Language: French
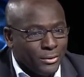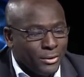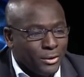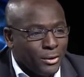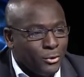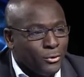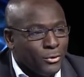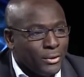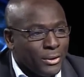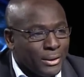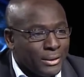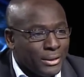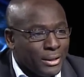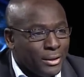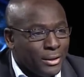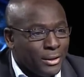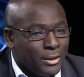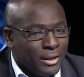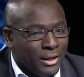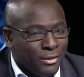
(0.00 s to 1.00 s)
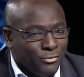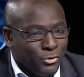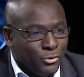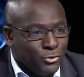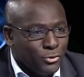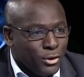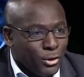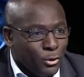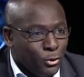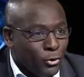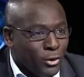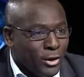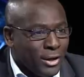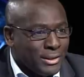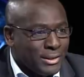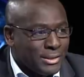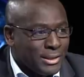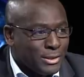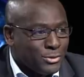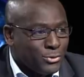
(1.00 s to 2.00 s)
dans la vision de
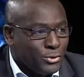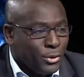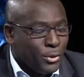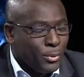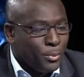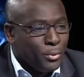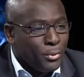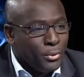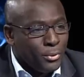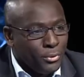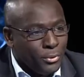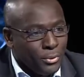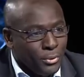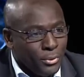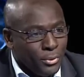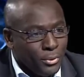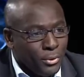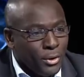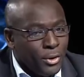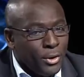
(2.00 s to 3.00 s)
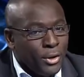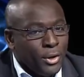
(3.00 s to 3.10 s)
l'organisation un peu de,